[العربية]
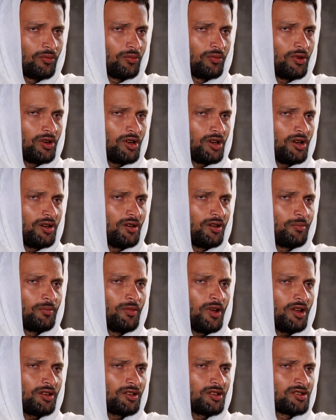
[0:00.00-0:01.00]

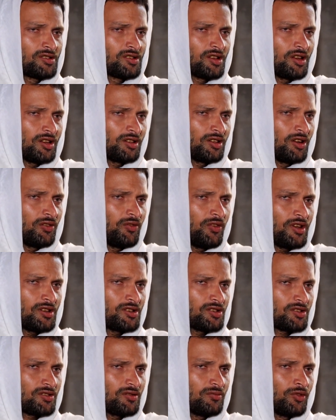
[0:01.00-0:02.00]
وبعد صلاة
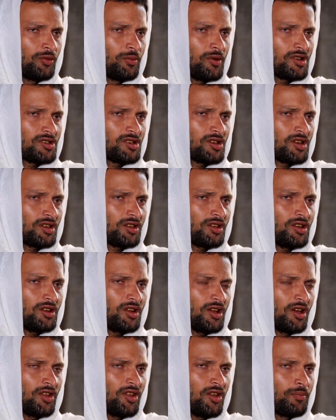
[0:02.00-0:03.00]
الفجر مباشرة
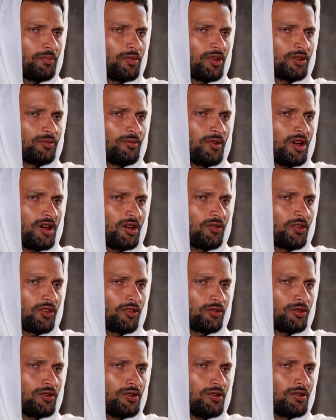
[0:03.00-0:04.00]
أثبت ما
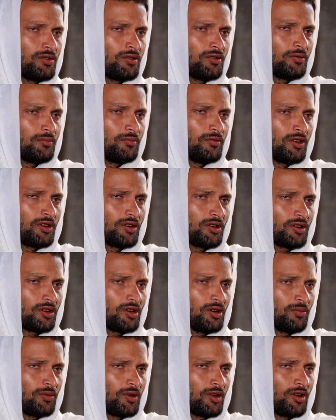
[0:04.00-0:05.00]
حفظته
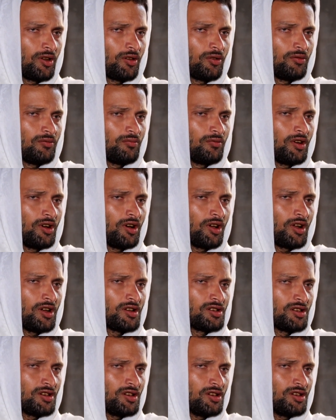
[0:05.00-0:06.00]
قبل النوم
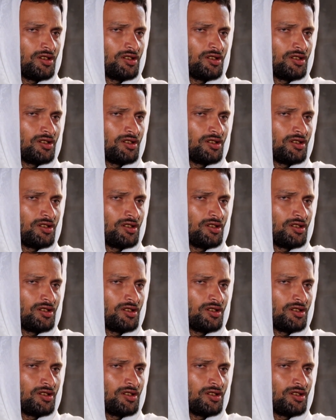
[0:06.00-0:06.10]
أراجع